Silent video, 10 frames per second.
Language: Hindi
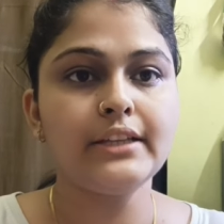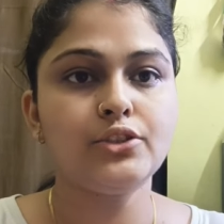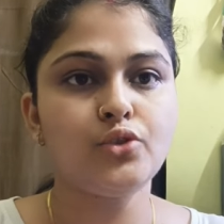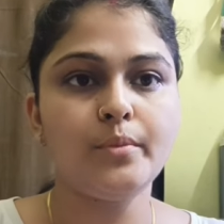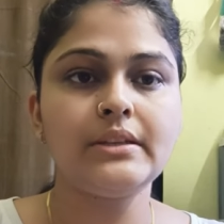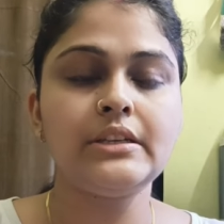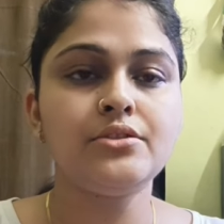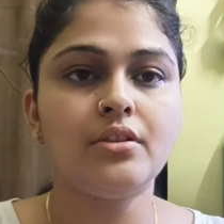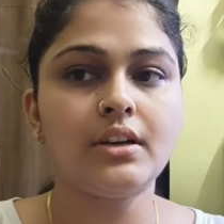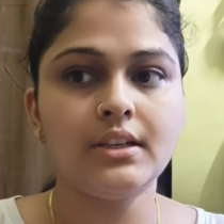इंच चौबीस
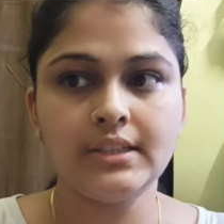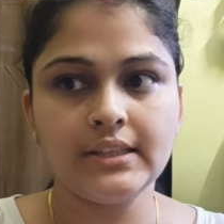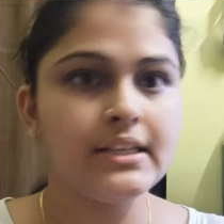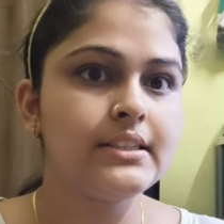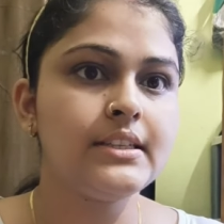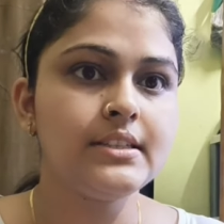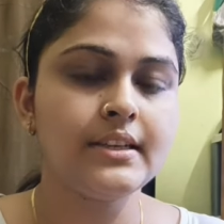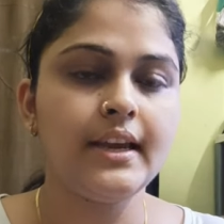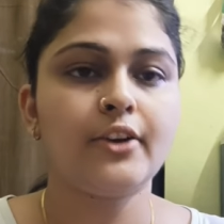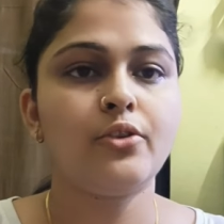इंच और छत्तीस इंच
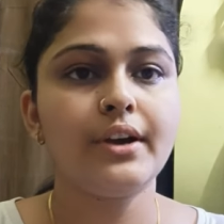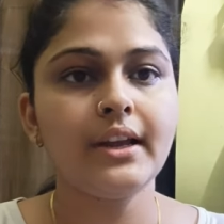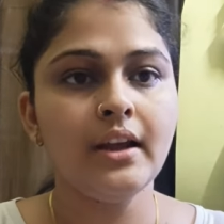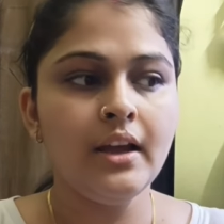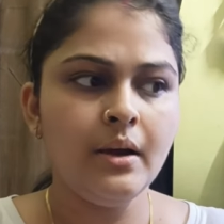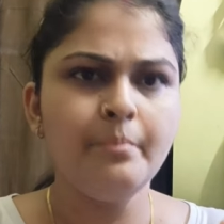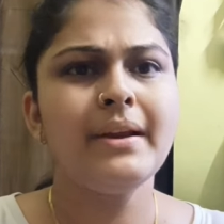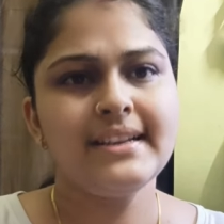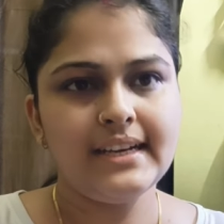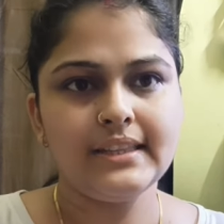के अकॉर्डिंग
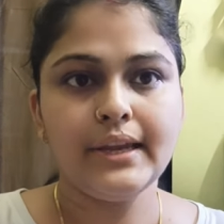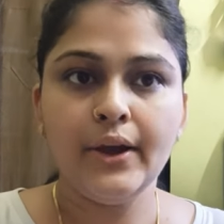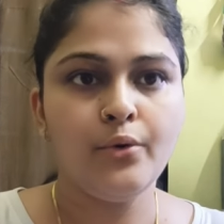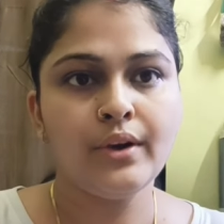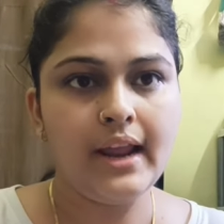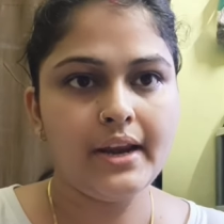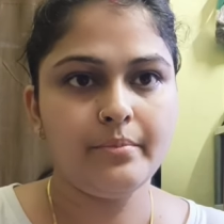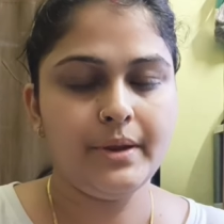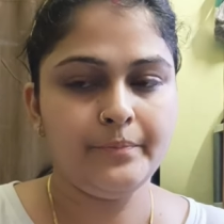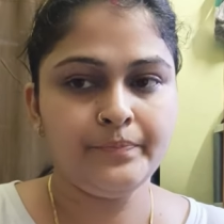मिल जाती जाती है
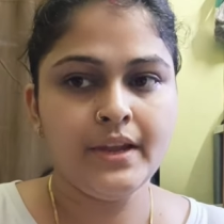ऑनलाइन भी